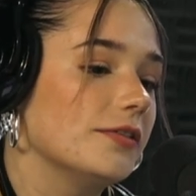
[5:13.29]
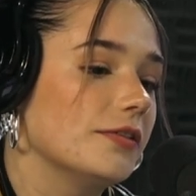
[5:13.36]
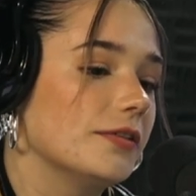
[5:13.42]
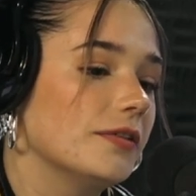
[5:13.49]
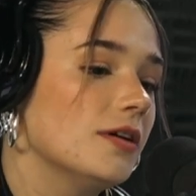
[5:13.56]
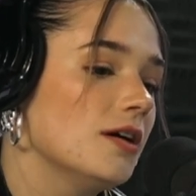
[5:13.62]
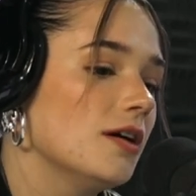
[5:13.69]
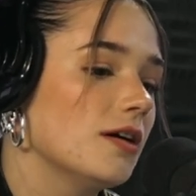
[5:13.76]

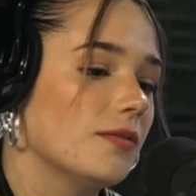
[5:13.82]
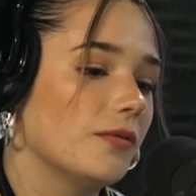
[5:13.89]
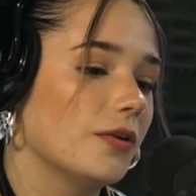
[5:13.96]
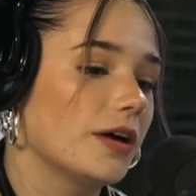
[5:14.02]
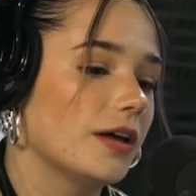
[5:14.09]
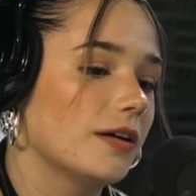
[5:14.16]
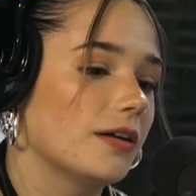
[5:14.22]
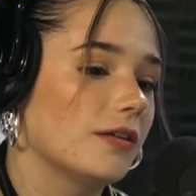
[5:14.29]

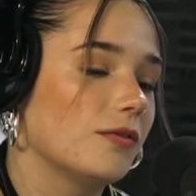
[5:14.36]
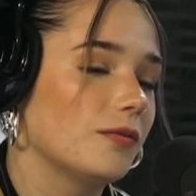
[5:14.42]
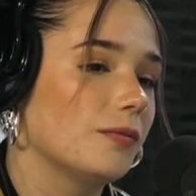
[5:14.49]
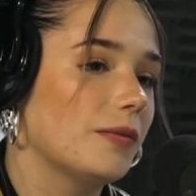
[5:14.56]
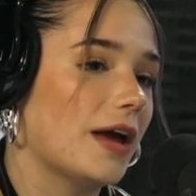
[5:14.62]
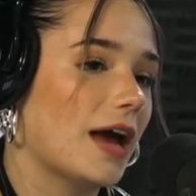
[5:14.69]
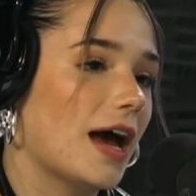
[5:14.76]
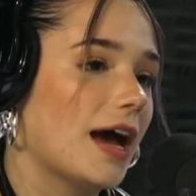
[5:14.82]
voy en
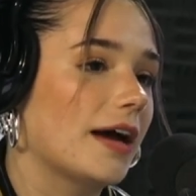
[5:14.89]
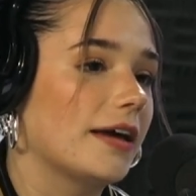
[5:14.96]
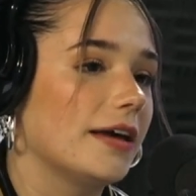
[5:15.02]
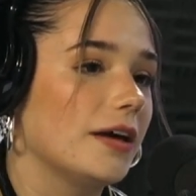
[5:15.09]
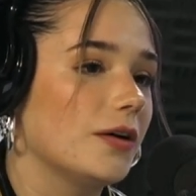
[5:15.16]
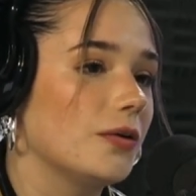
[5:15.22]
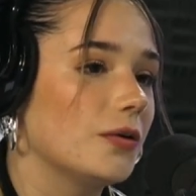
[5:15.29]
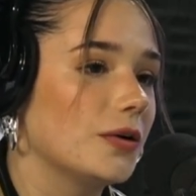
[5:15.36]
un
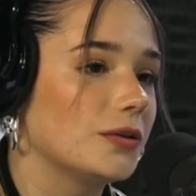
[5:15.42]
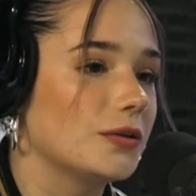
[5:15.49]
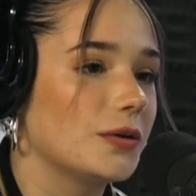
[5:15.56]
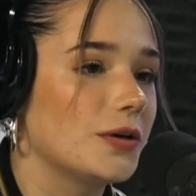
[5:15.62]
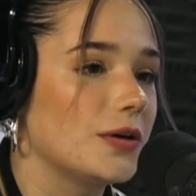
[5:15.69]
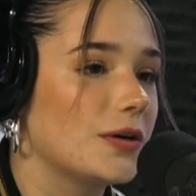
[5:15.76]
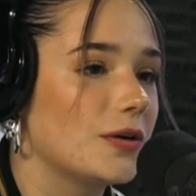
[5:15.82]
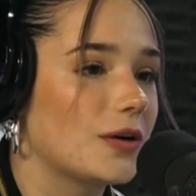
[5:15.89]
viaje o
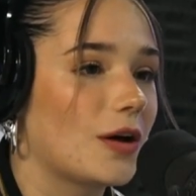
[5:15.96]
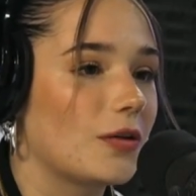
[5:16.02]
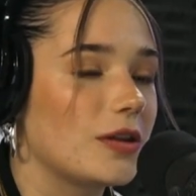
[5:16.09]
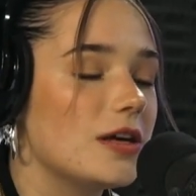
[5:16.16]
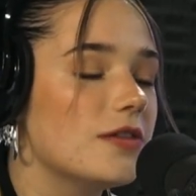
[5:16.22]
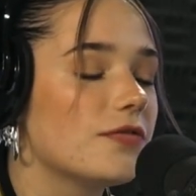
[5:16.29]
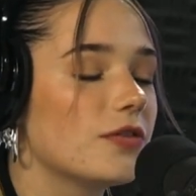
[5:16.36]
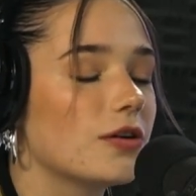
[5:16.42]
estoy con
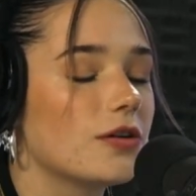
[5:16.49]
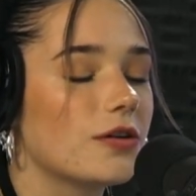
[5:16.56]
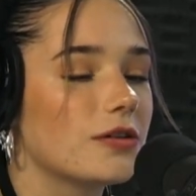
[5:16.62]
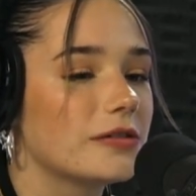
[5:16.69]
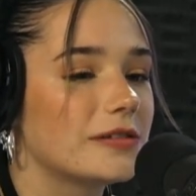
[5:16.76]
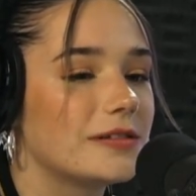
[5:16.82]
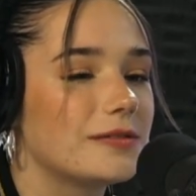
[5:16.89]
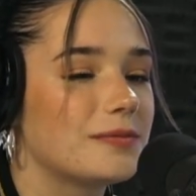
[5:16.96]
audífonos,